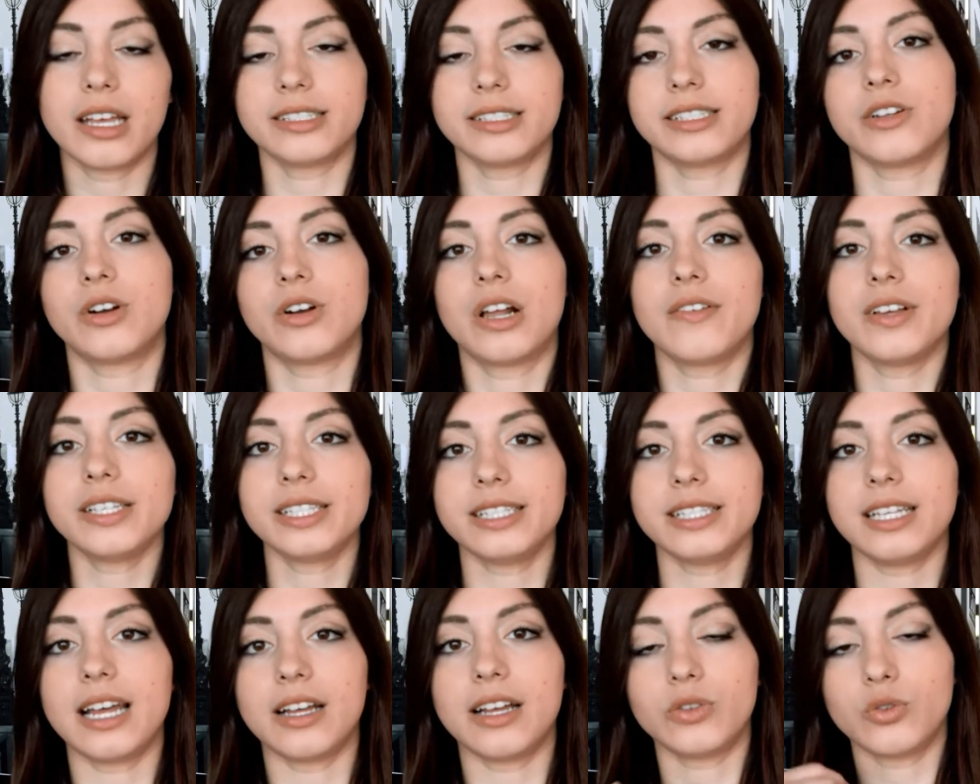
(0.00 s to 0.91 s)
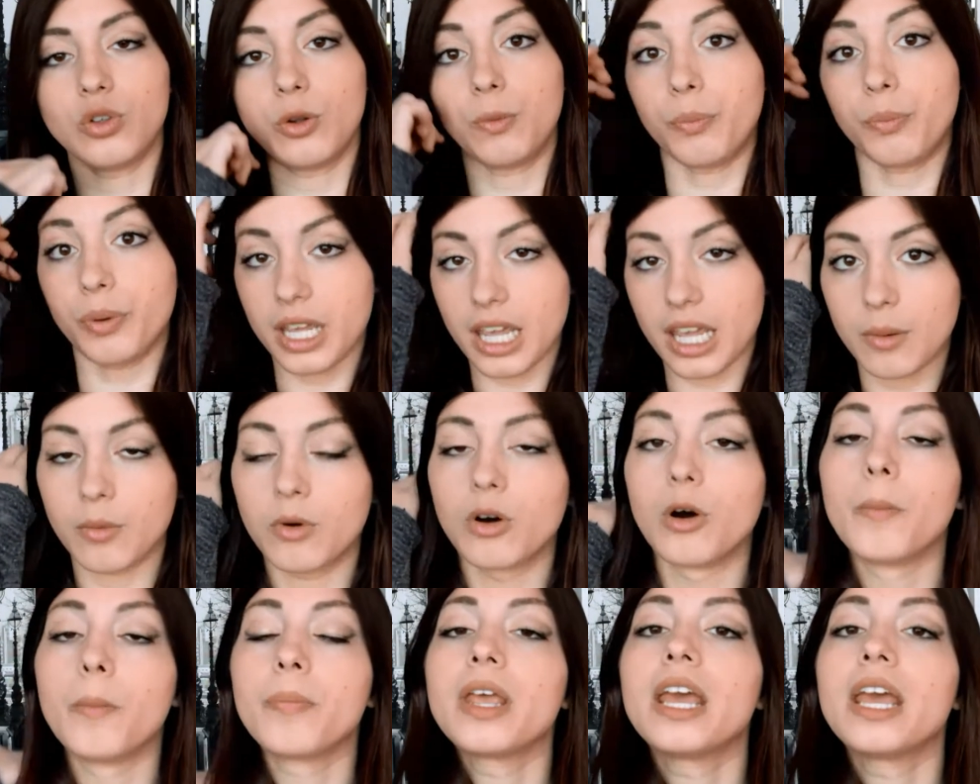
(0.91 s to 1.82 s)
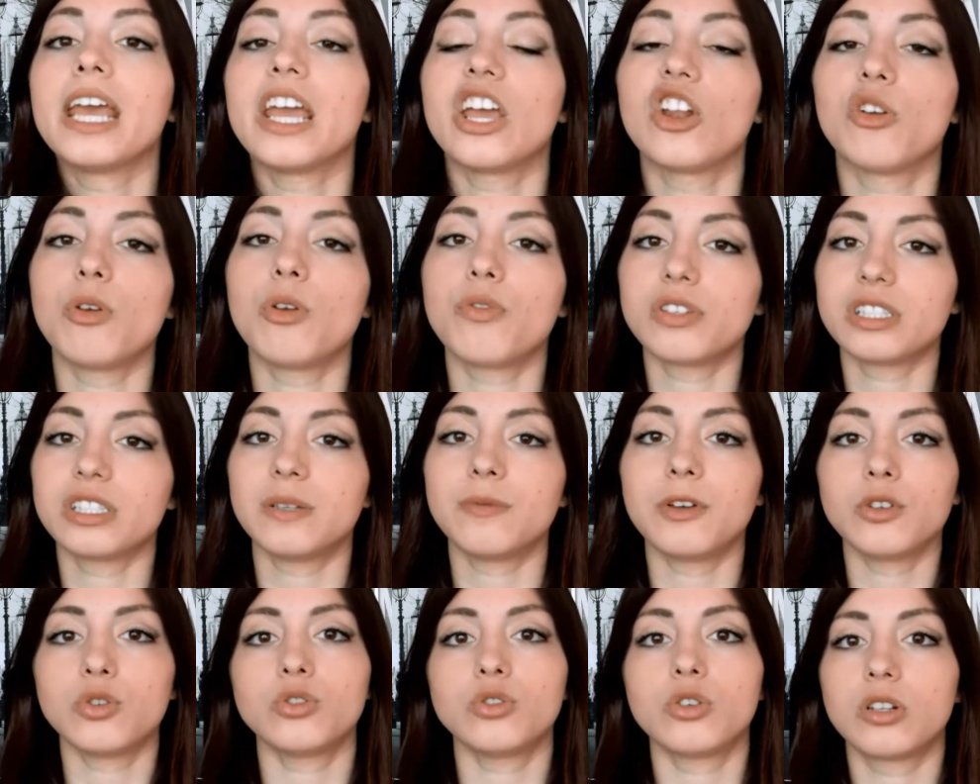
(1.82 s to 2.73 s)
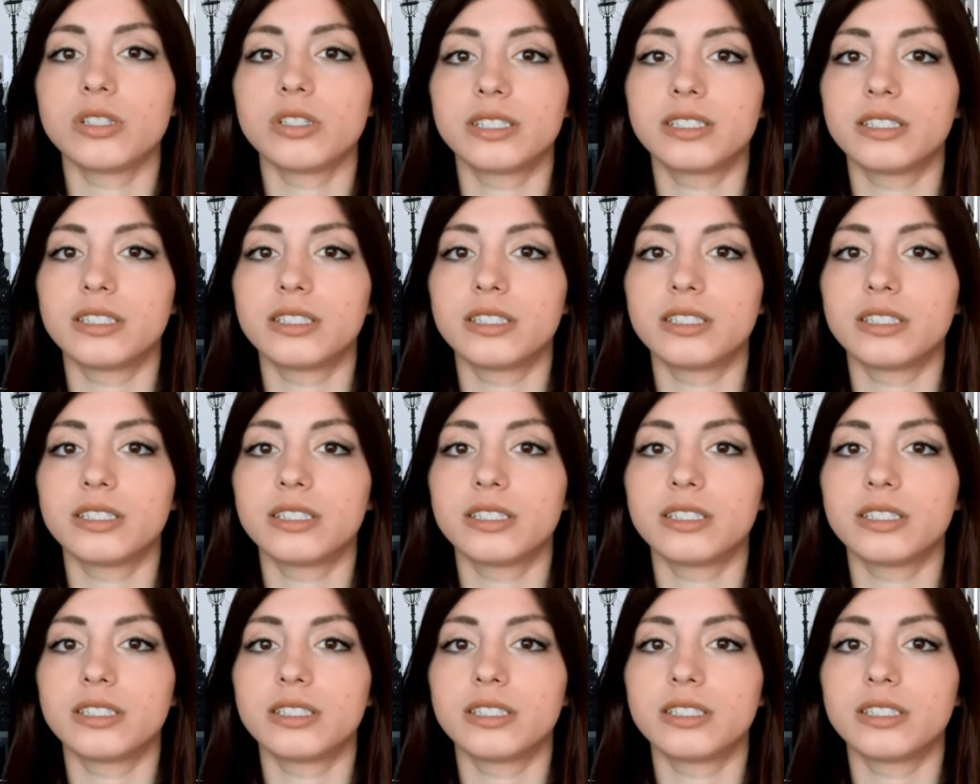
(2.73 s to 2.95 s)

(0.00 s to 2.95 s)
Se non avessi letto il primo e non mi fosse piaciuto non,